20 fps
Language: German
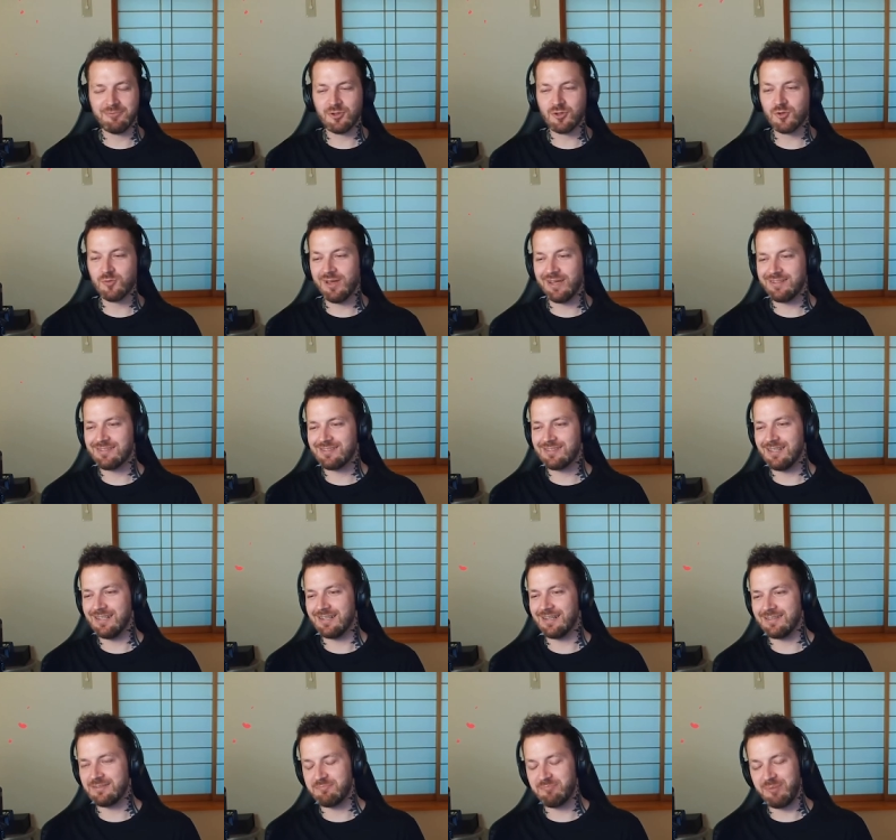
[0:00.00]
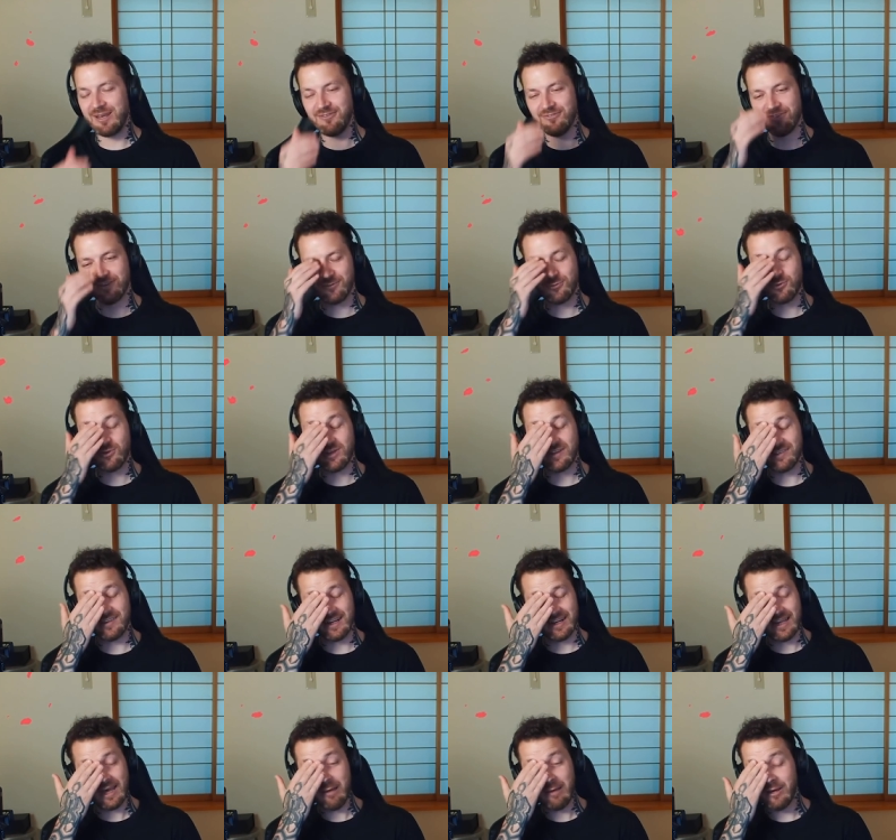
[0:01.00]
Ich habe doch schon mal erzählt, als Ben versucht
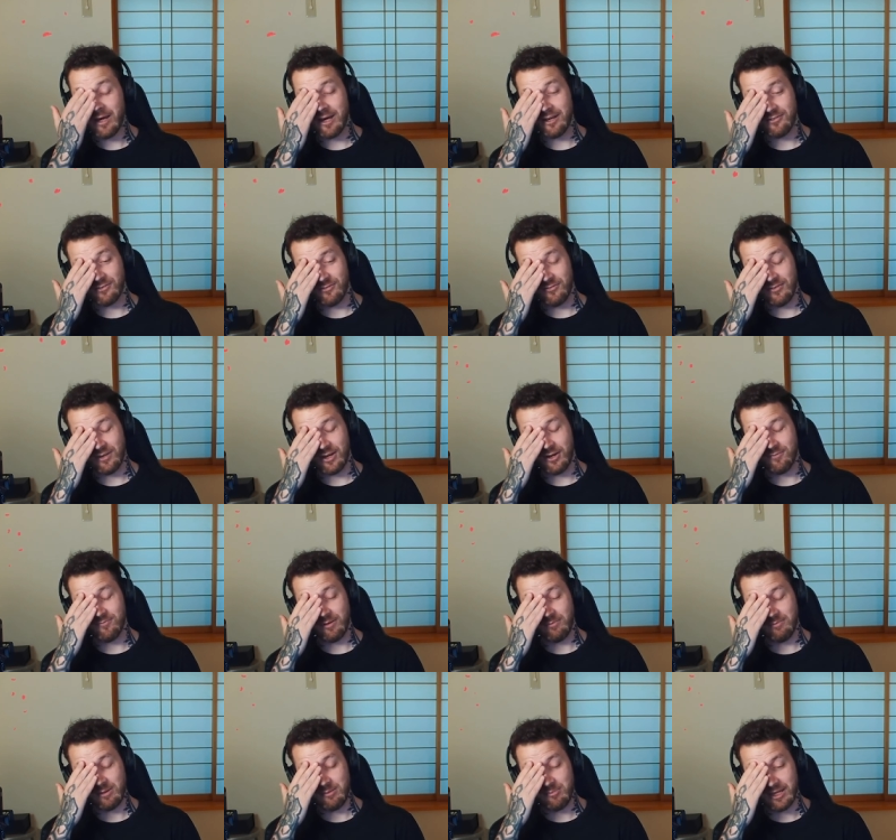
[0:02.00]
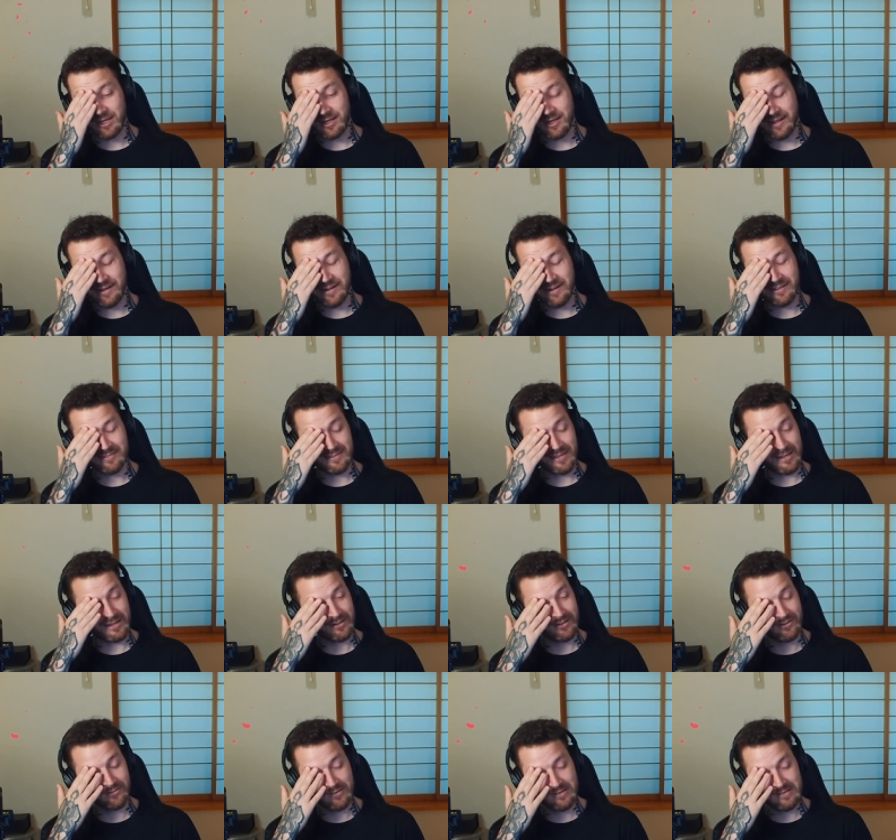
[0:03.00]
hat, seine Kamera zu verkaufen beim eBay
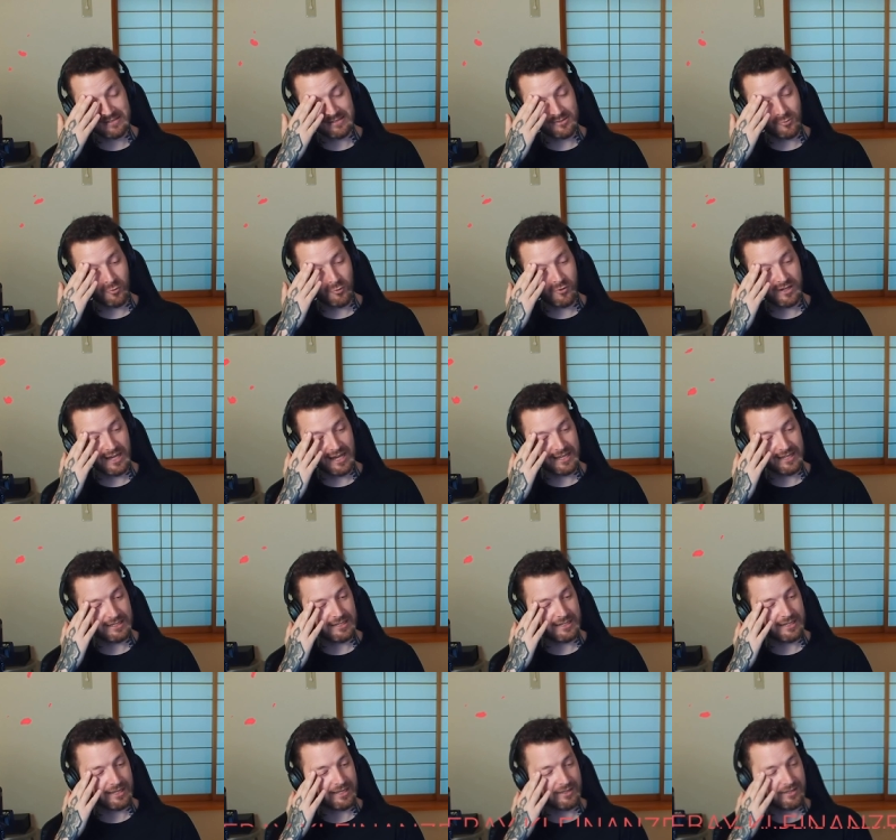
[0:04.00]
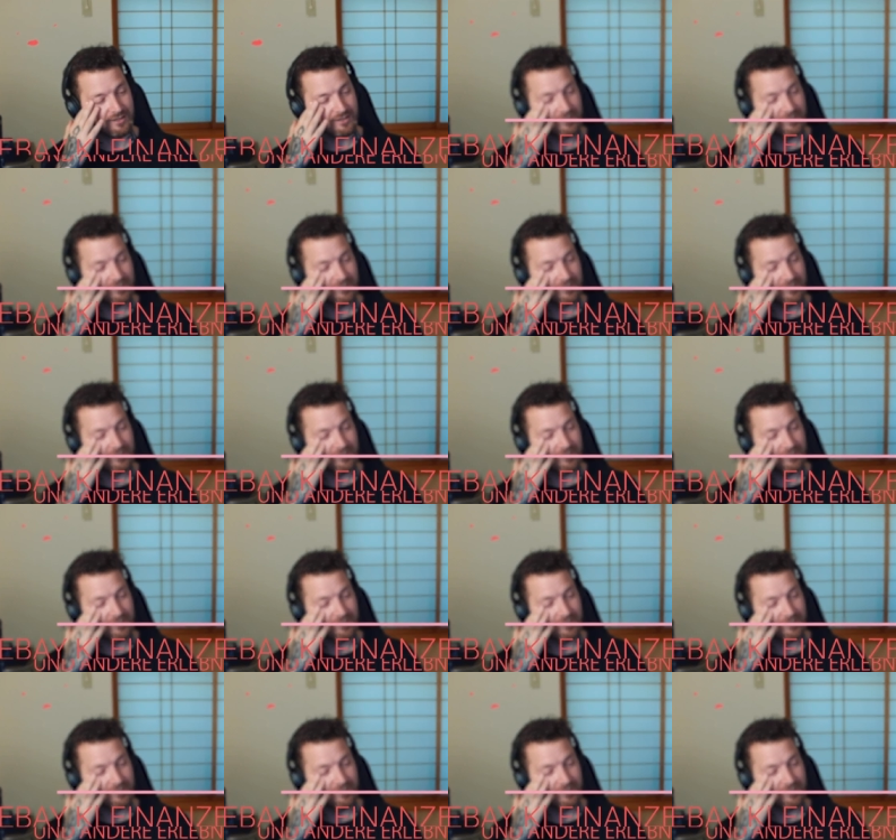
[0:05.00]
Kleinanzeigen. Das war so geil,